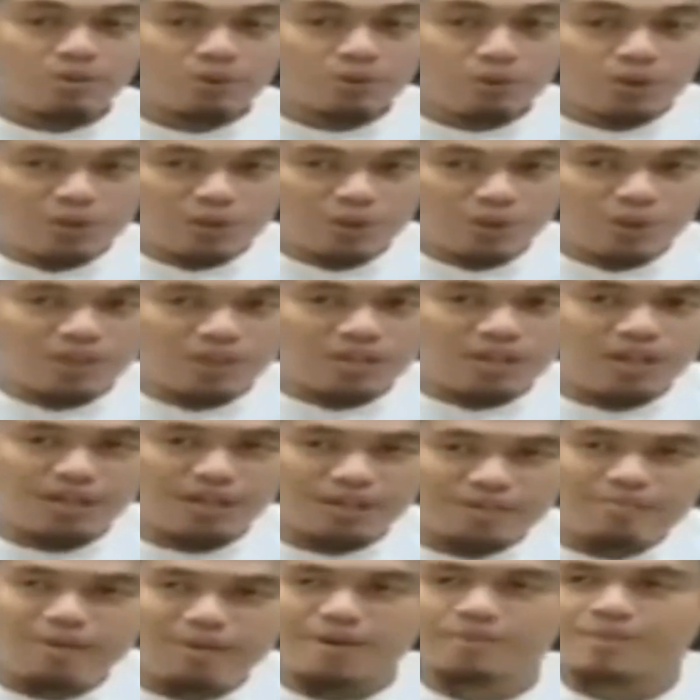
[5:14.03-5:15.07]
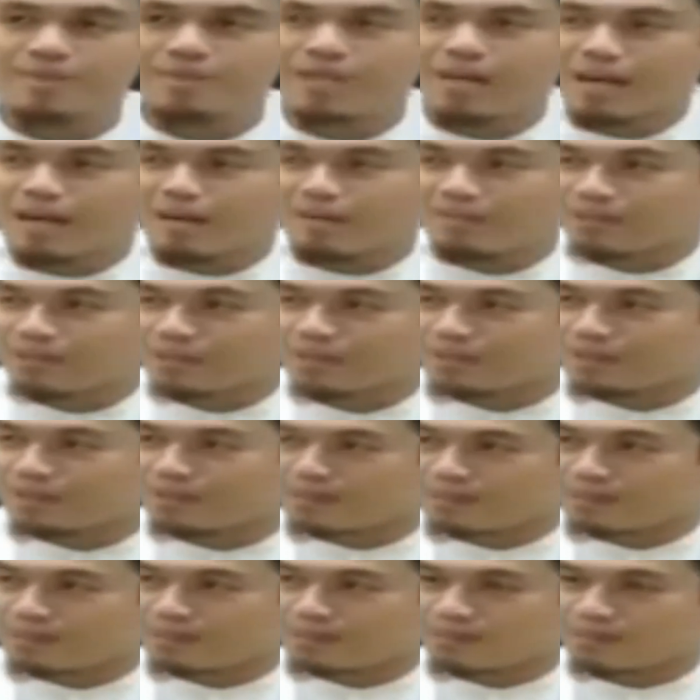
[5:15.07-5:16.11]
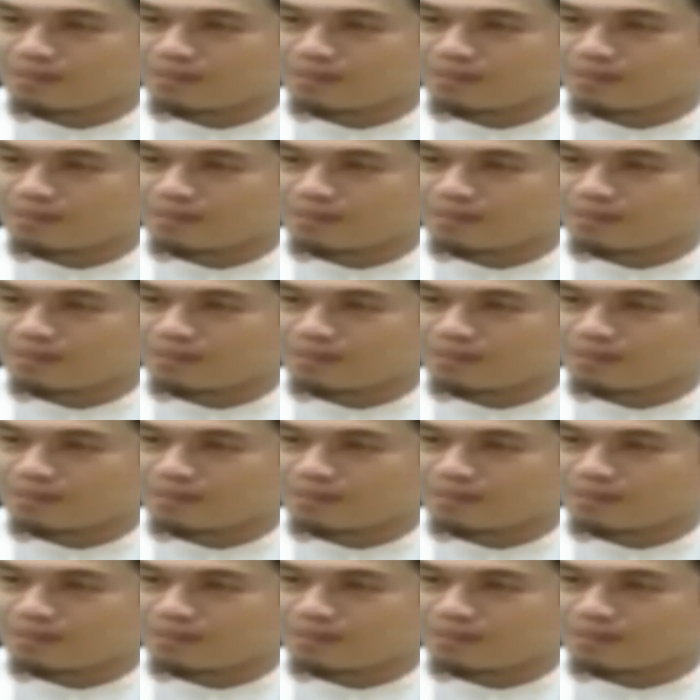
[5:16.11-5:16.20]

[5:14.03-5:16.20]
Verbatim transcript: Dua-duanya Imam Salafi.